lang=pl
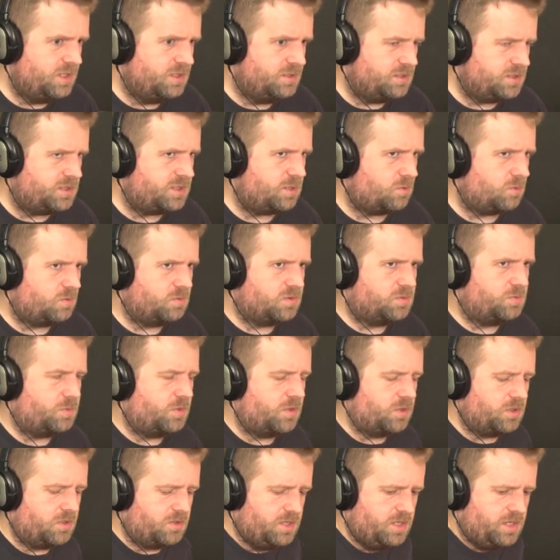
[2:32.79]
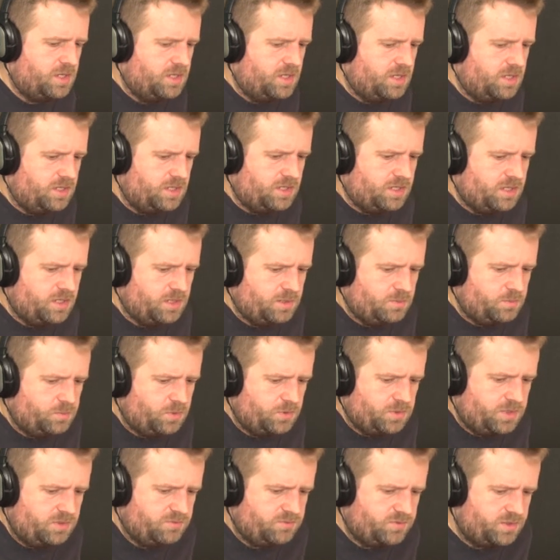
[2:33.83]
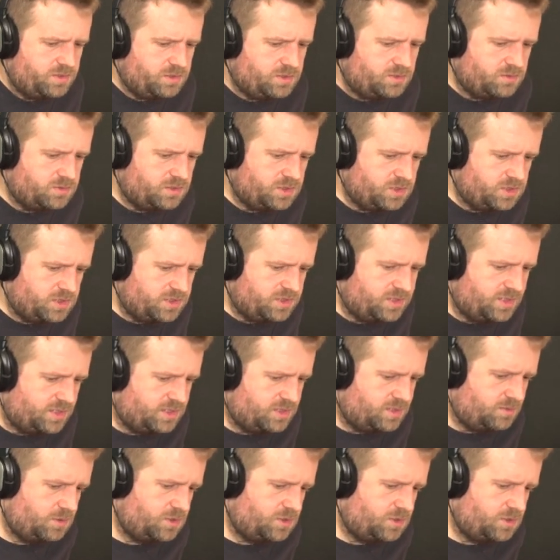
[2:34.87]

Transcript: To jest całkiem sporo. E, potem w 2016